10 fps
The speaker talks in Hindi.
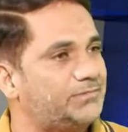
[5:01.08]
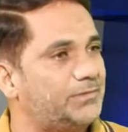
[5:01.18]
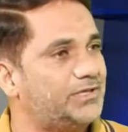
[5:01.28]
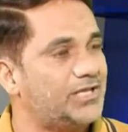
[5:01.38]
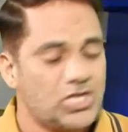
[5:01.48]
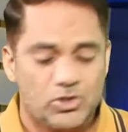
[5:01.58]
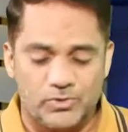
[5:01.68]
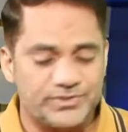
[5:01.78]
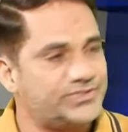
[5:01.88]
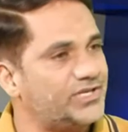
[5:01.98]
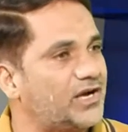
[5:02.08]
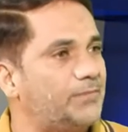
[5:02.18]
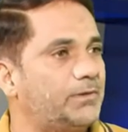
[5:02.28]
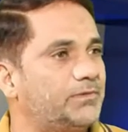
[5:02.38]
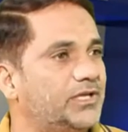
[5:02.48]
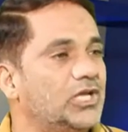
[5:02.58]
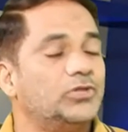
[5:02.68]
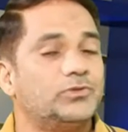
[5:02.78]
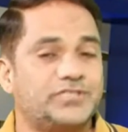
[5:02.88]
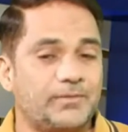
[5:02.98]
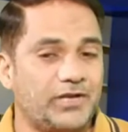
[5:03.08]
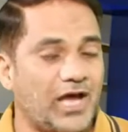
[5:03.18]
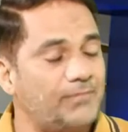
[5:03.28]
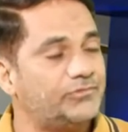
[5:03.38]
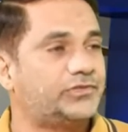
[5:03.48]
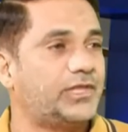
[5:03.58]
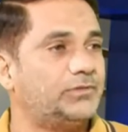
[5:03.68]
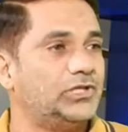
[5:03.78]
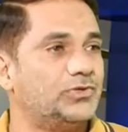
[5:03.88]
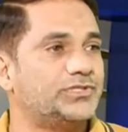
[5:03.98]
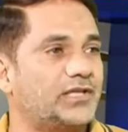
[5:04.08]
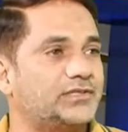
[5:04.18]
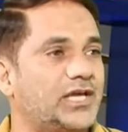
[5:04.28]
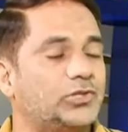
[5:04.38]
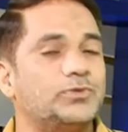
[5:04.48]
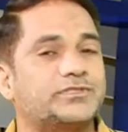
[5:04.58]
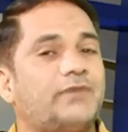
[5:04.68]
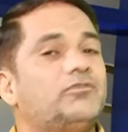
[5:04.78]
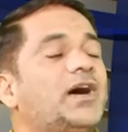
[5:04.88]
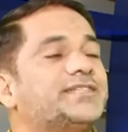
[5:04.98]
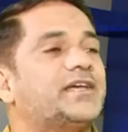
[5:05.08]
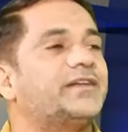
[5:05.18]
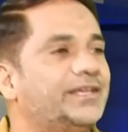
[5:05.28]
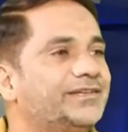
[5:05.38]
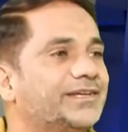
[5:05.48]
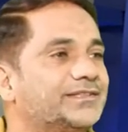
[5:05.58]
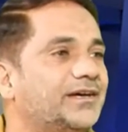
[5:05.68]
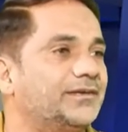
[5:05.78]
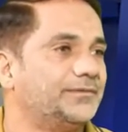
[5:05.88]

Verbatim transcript: पे भी और उस जगह पे भी तो जब नाम तब्दील हो जाता है तो उसका वो असर नहीं रहता